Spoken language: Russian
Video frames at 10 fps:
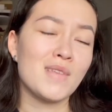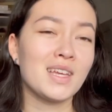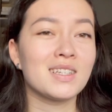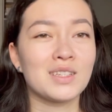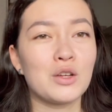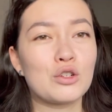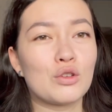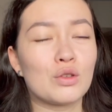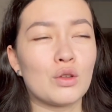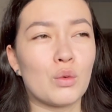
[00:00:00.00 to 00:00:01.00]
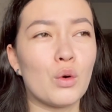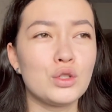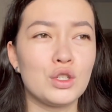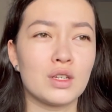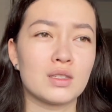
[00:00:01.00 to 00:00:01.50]
Я знаю, что это не
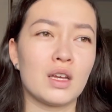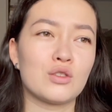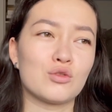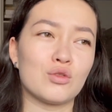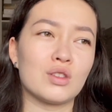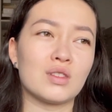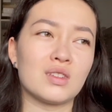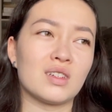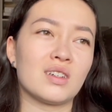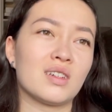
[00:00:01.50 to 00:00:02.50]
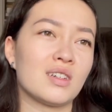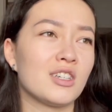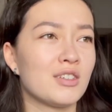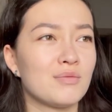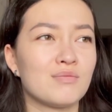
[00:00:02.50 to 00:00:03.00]
очень, я знаю, что
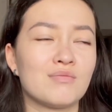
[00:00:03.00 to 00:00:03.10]
это,